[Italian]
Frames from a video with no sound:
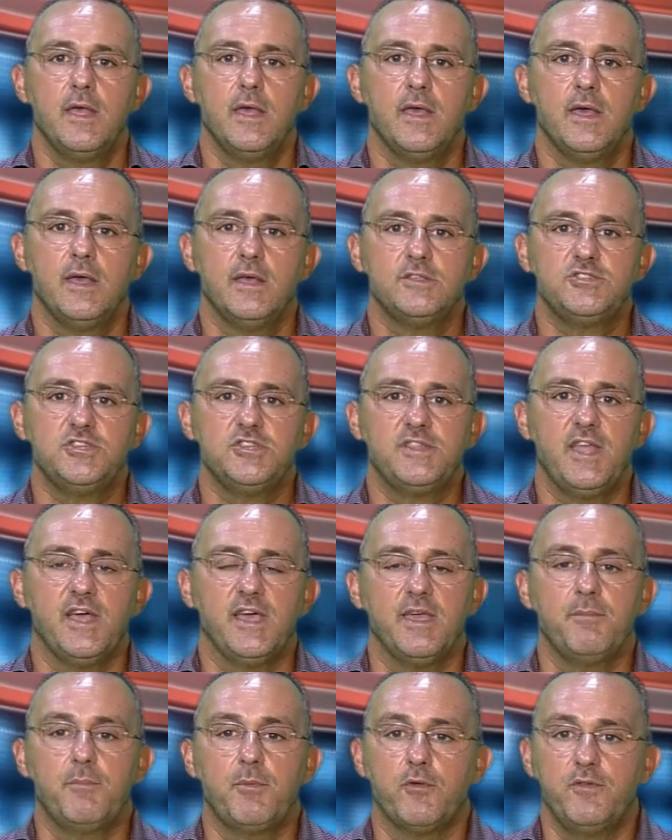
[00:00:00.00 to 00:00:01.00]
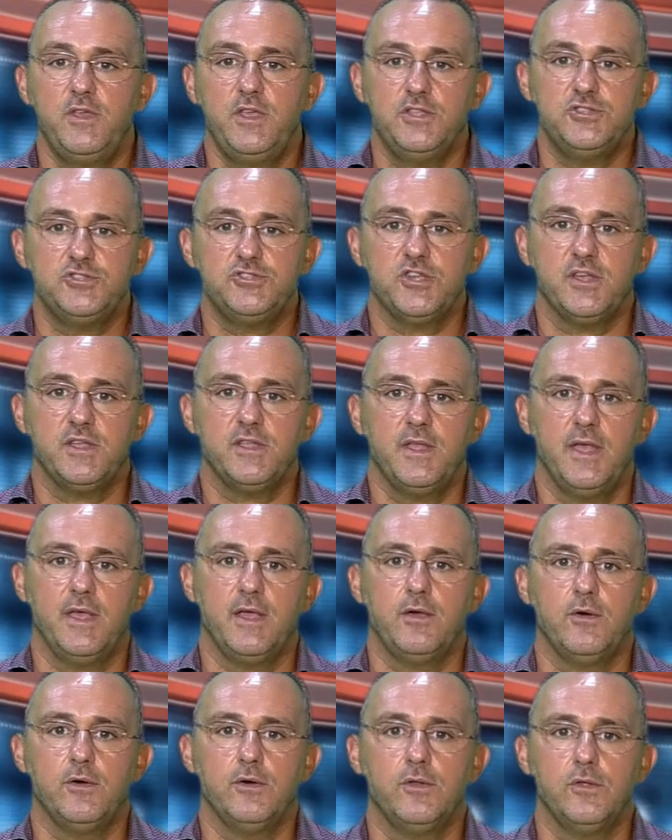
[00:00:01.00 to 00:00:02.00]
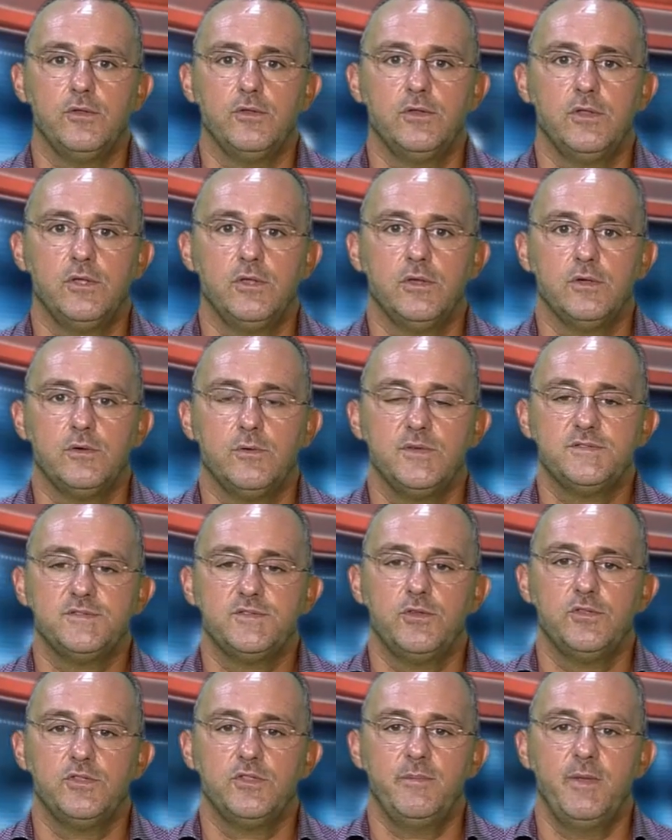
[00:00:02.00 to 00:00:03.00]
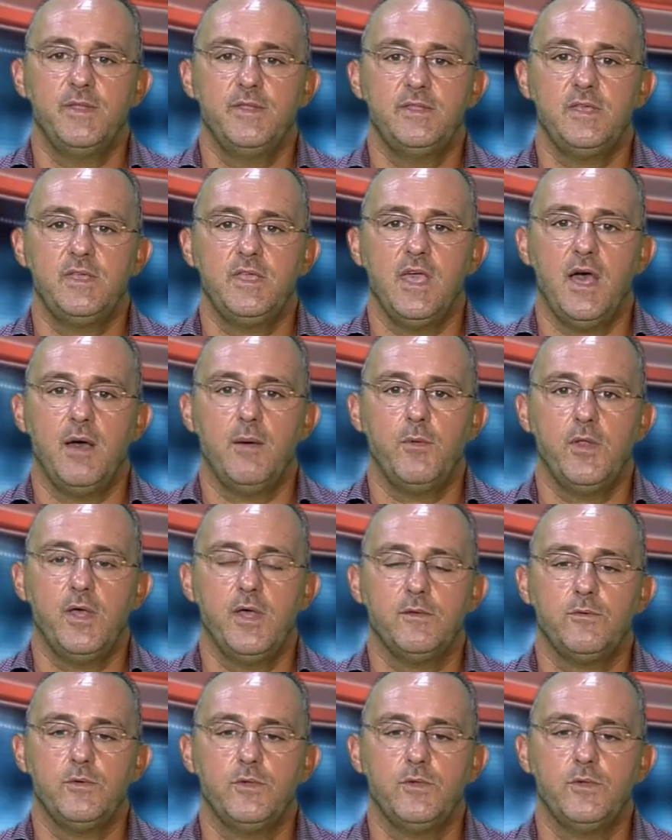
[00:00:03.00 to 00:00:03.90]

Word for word: eh, città che è provincia, ecco, non, questo non dimentichiamolo, eh?